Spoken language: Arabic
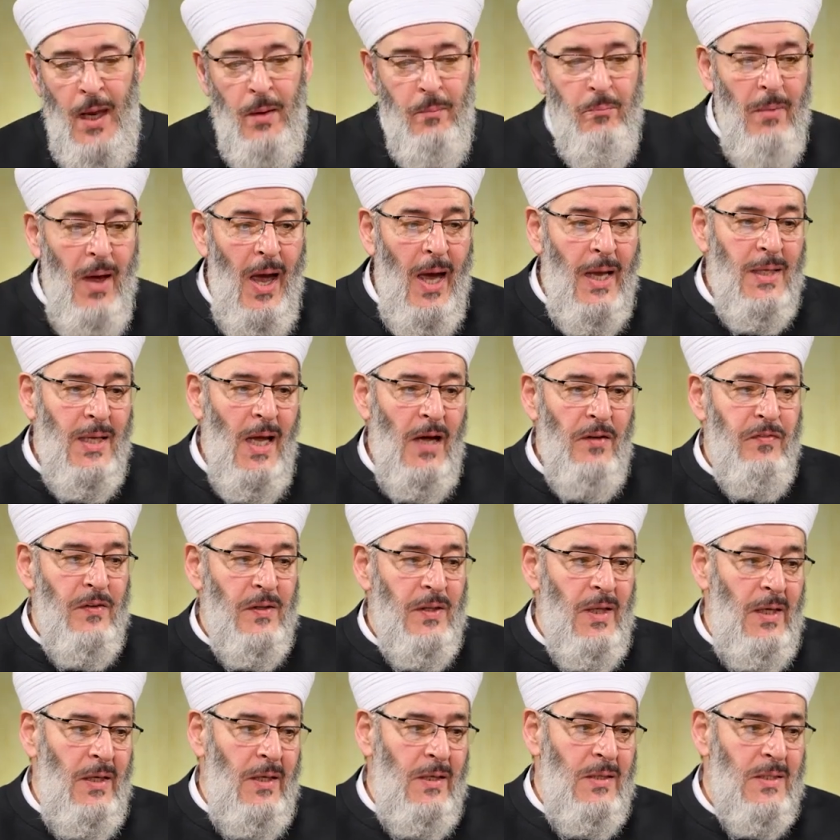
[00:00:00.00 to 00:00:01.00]
إما أن
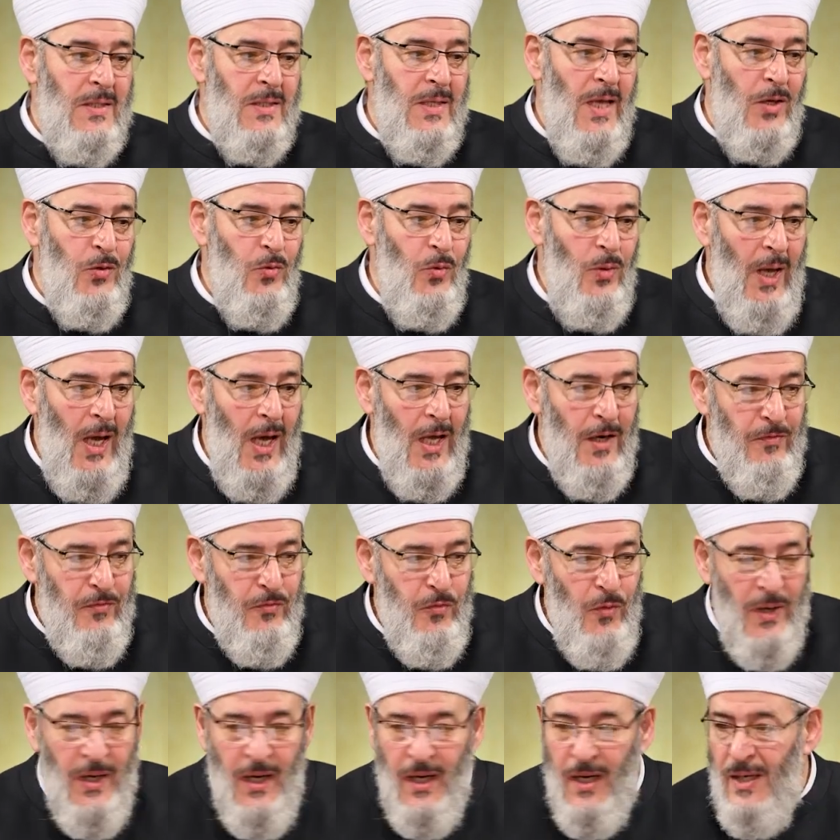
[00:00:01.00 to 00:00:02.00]
يحفظ الإنسان
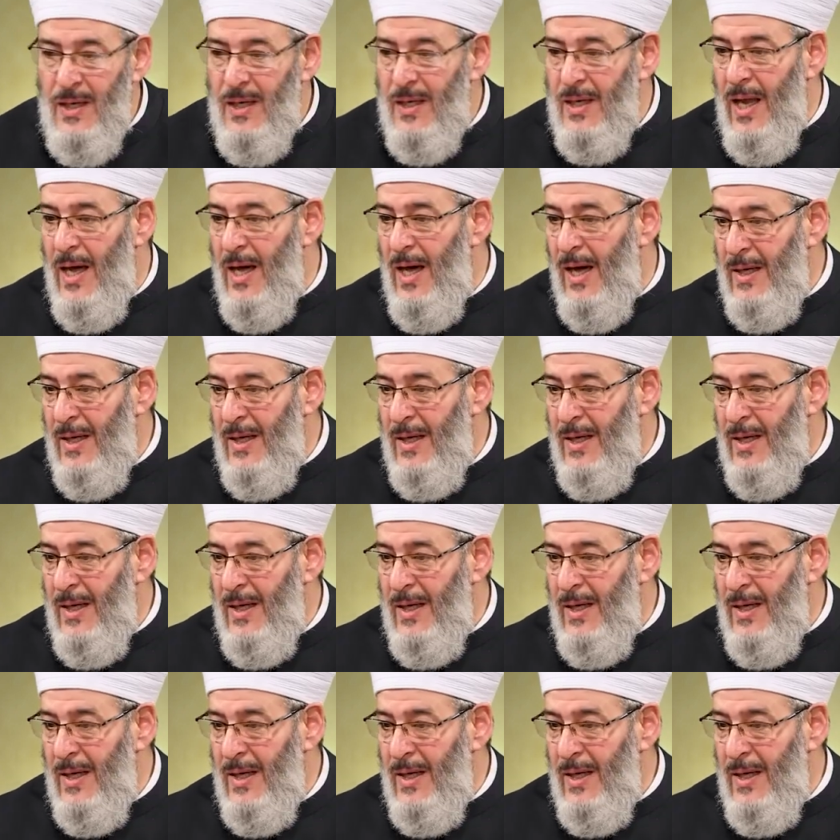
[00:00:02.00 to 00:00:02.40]
الحرف ويقل